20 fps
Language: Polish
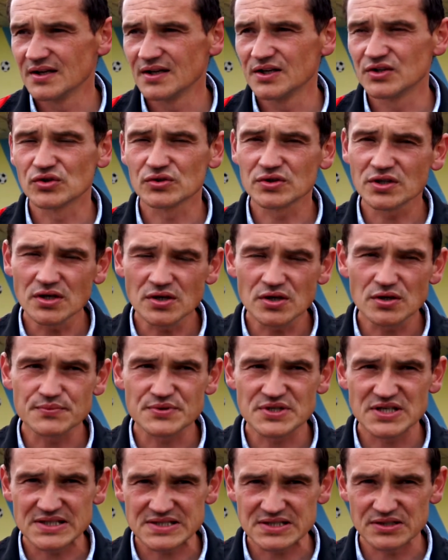I to tylko
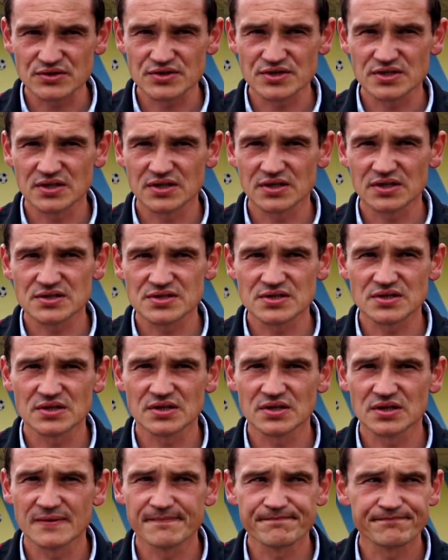przez to, że,
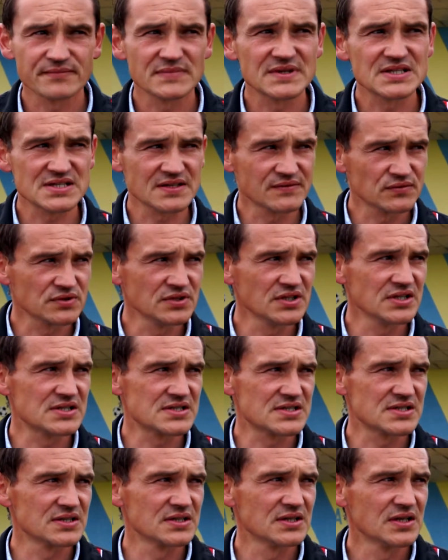że
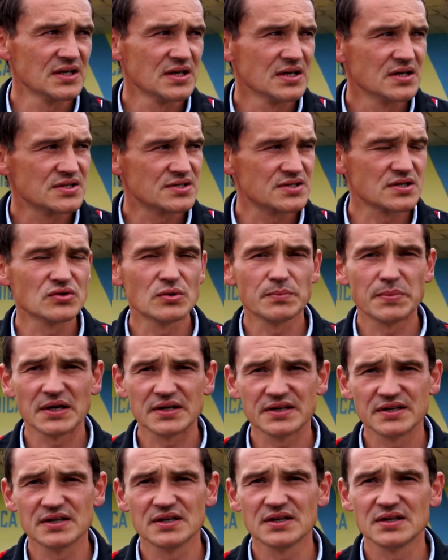zawodnicy, że
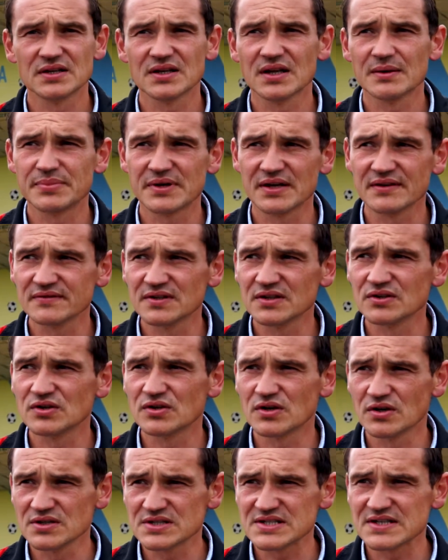chłopaki naprawdę do
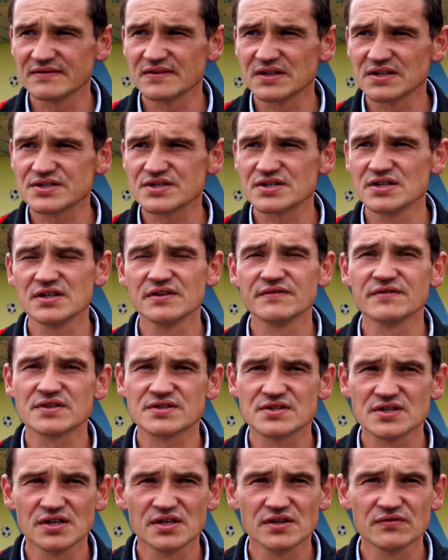końca walczyli,
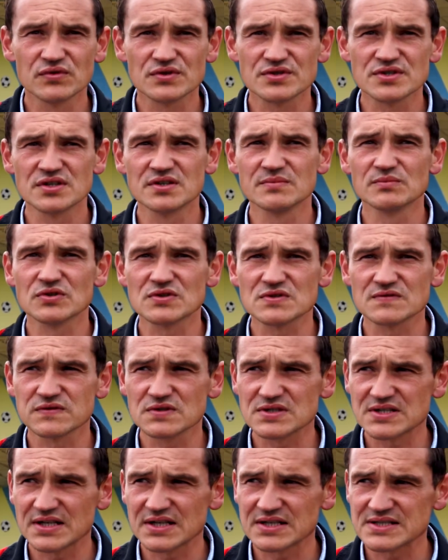wierzyli, włożyli mnóstwo
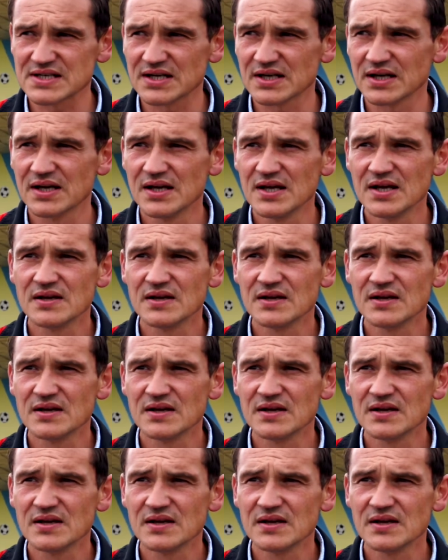serca,